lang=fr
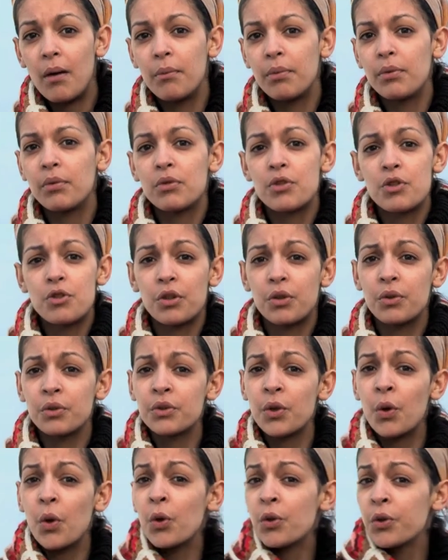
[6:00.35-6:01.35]
Bon, je suis
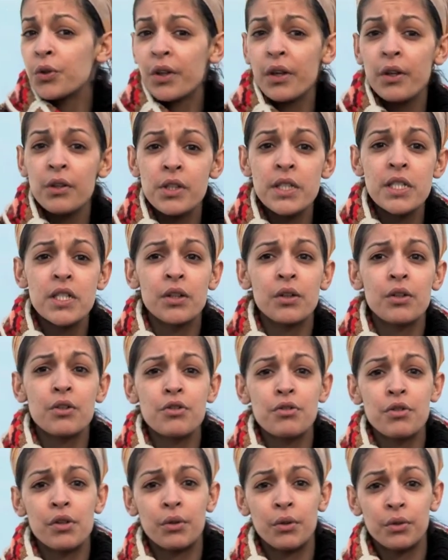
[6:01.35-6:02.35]
contre aucune religion, je
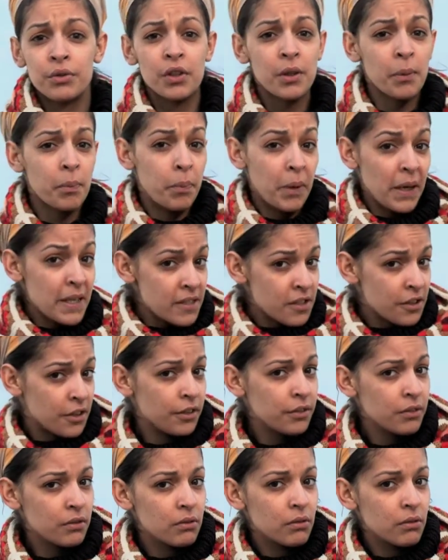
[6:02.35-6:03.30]
suis contre personne,